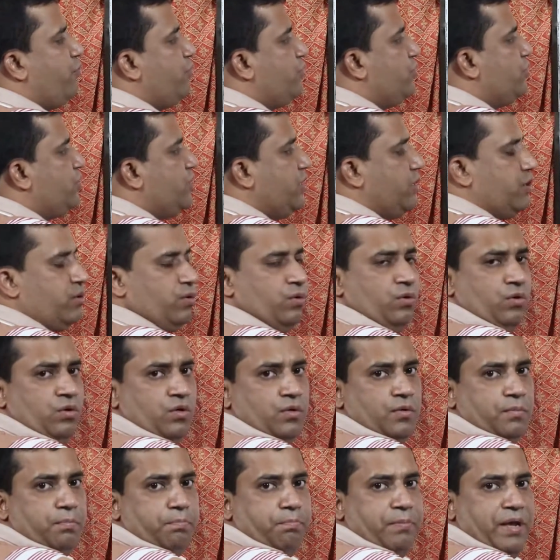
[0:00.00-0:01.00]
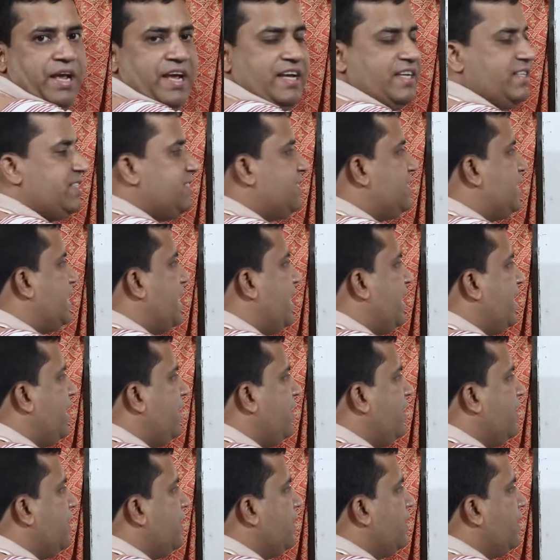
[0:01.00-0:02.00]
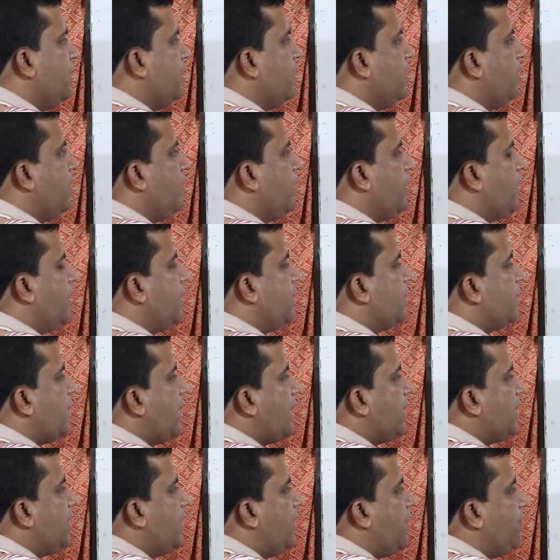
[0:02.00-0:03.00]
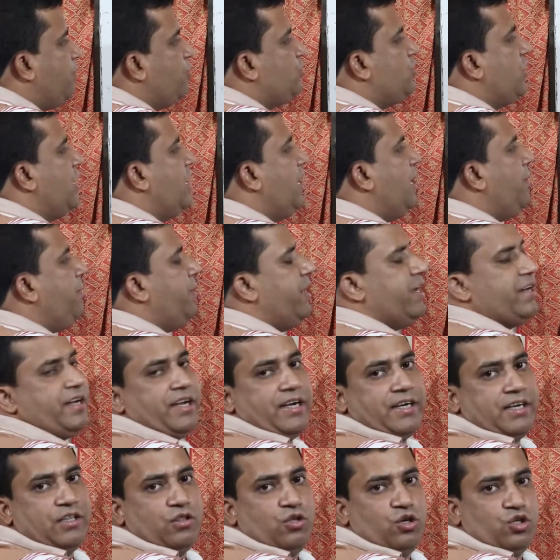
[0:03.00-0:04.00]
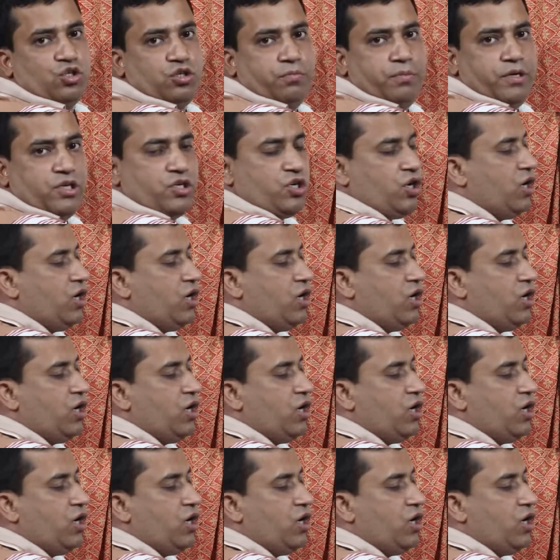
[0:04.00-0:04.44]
ফোর জিরো বেস টেন তার দ্বারা বোঝালাম এটি একটি দশমিক